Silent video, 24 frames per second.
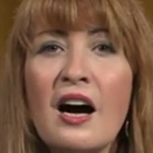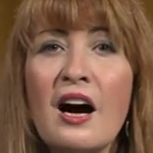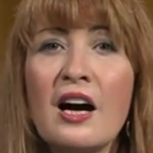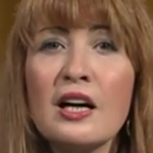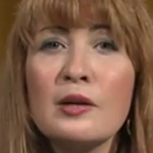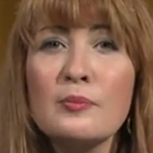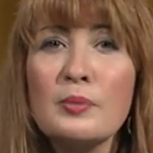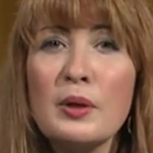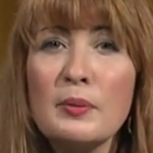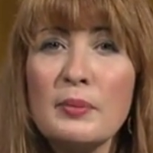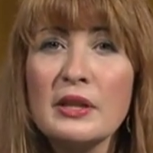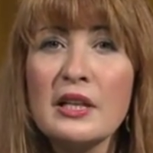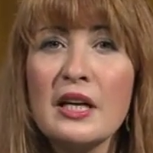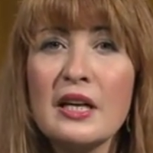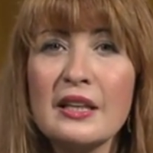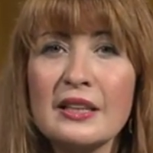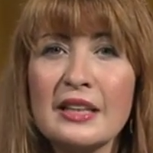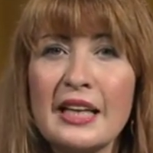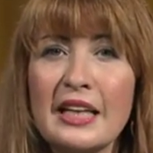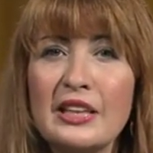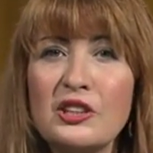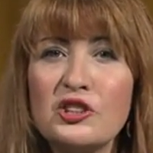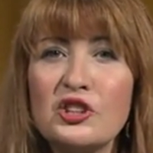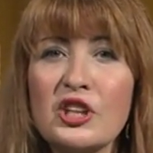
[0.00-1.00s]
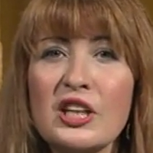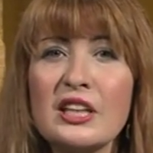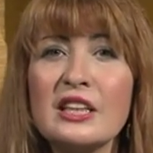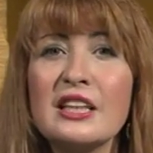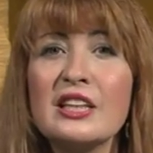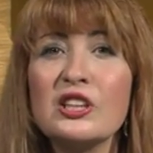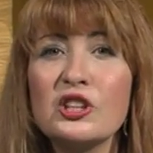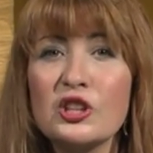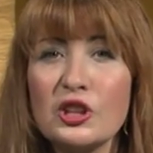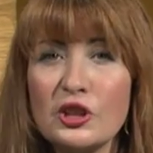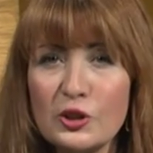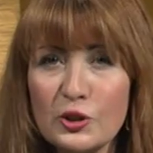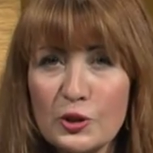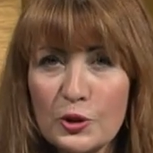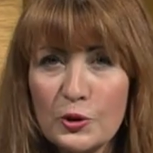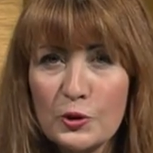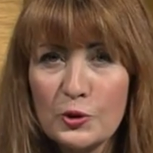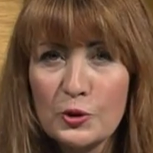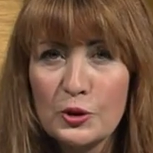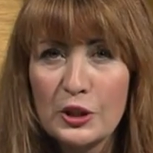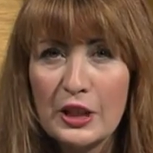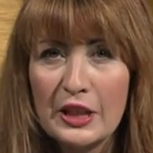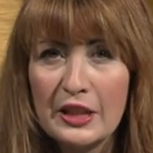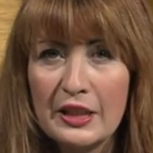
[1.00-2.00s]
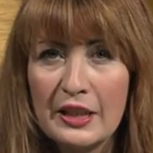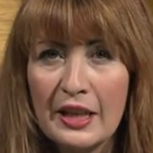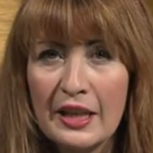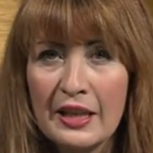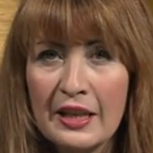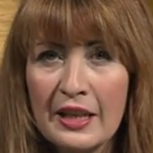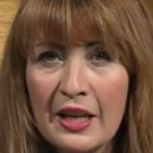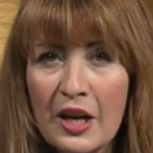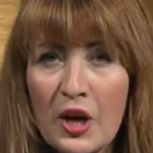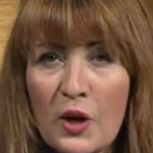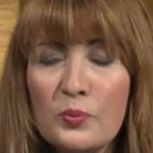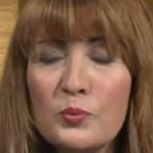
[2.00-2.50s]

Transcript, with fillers: Akbabalar gelecek leşinizin üzerine.